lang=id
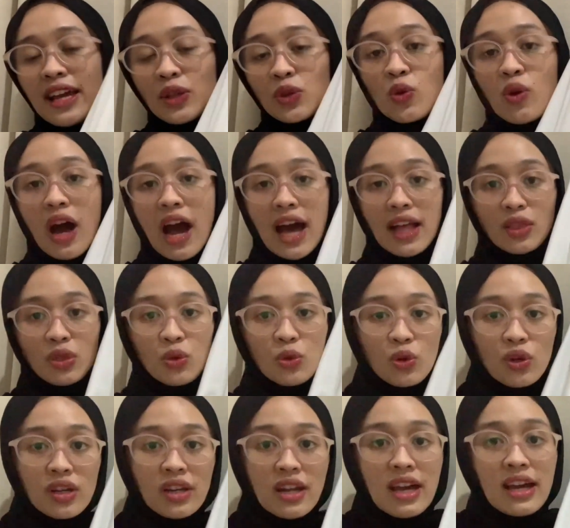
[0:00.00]
itu
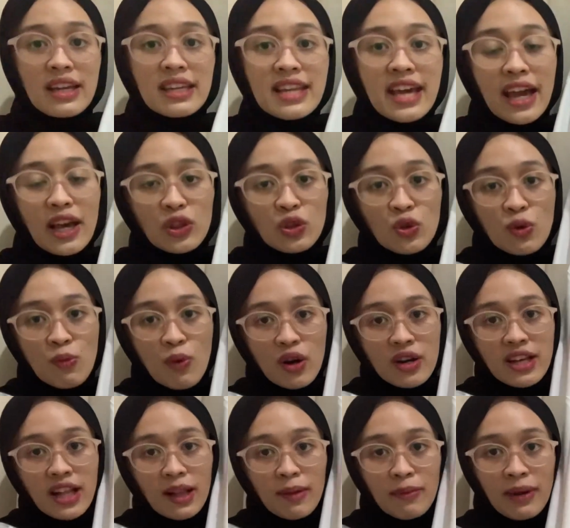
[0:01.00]
katun, dia itu
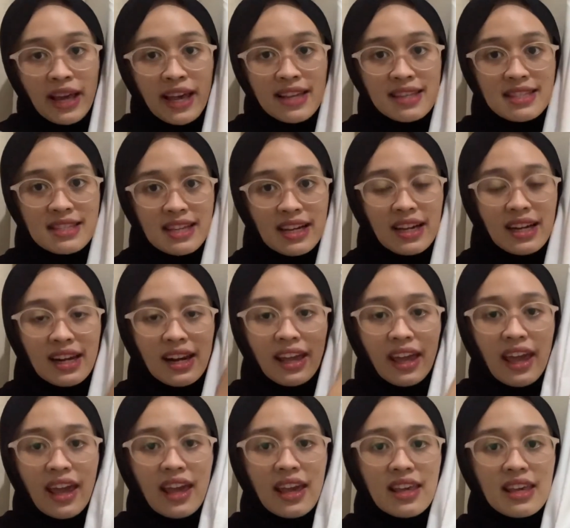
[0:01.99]
model blazer
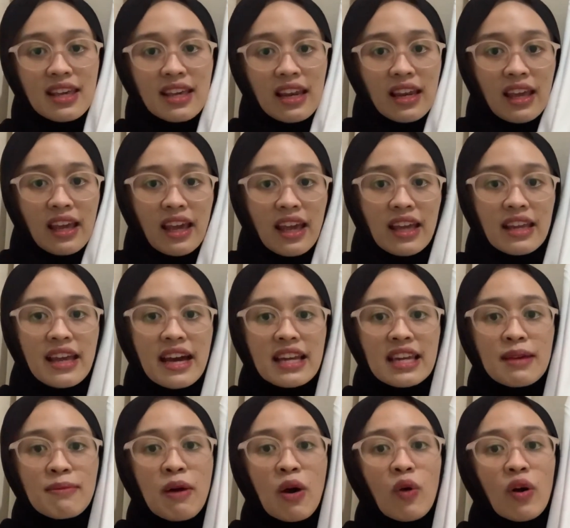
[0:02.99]
kayak gini dan
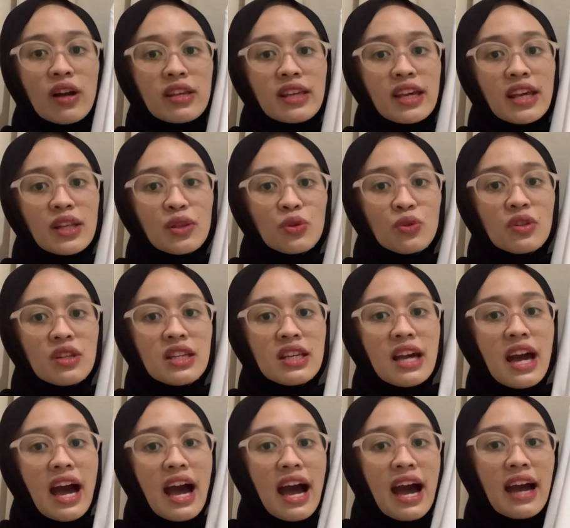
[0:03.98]
di bawahnya itu
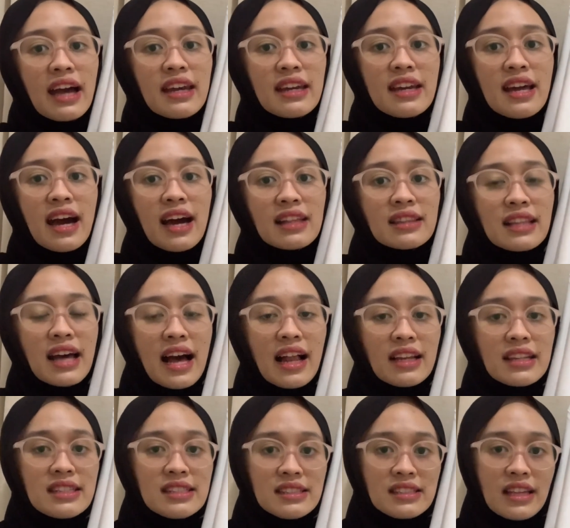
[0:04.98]
dia ada
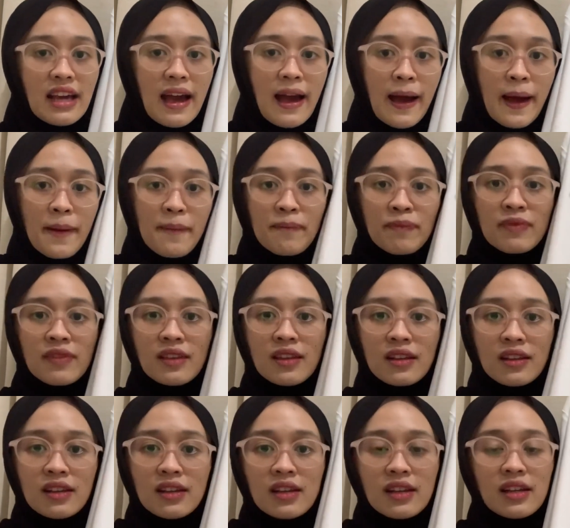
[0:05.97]
talinya.
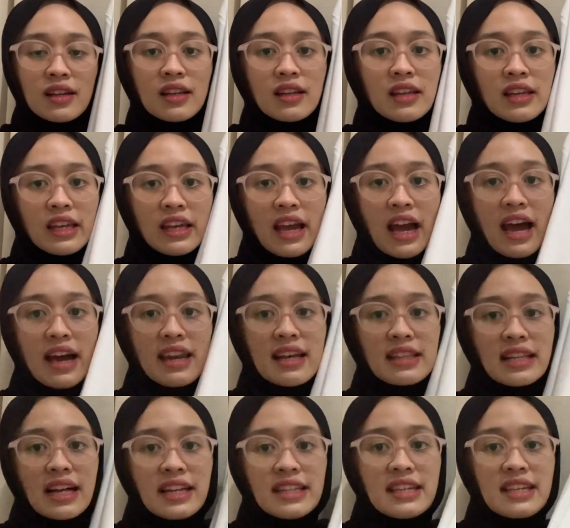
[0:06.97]
Nih ada
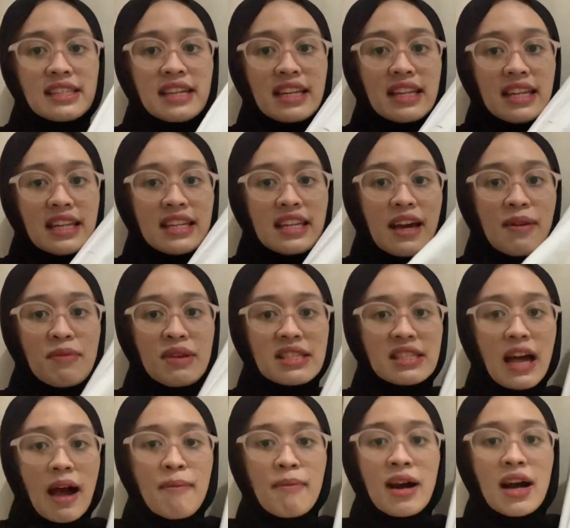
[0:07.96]
talinya jadi dia
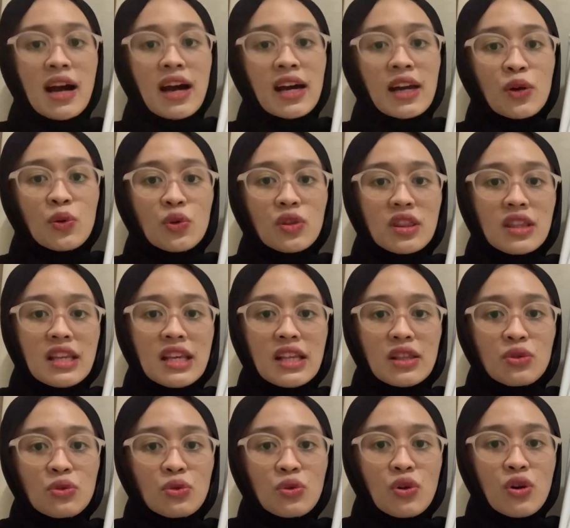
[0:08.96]
bisa mengkerut
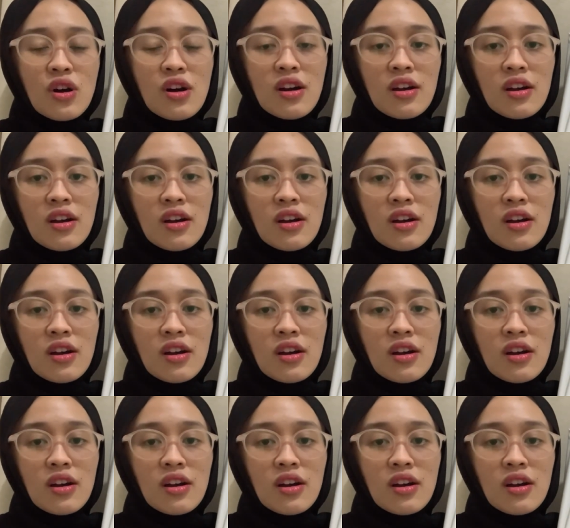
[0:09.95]
gitu